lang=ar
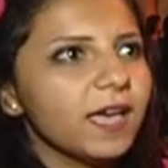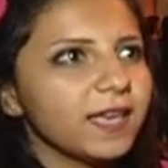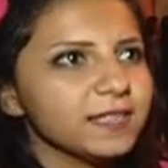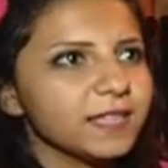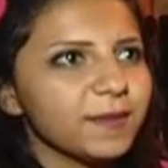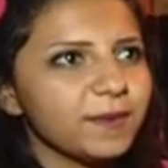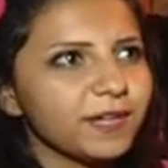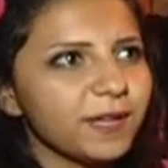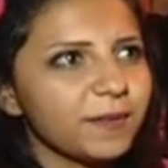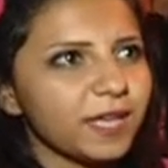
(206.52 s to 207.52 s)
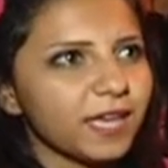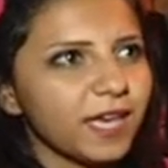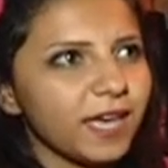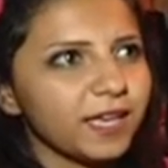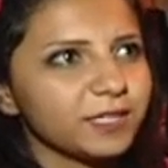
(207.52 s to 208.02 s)
زي برنامج
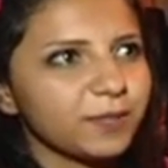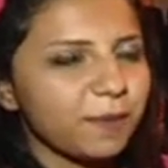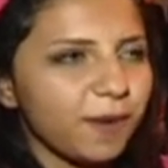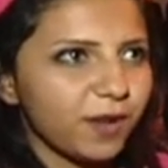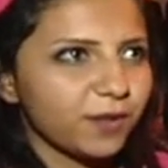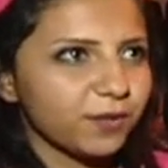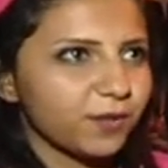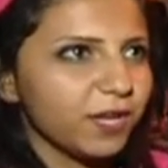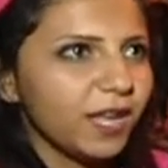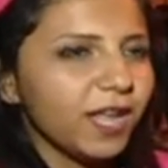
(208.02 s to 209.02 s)
شباب على طول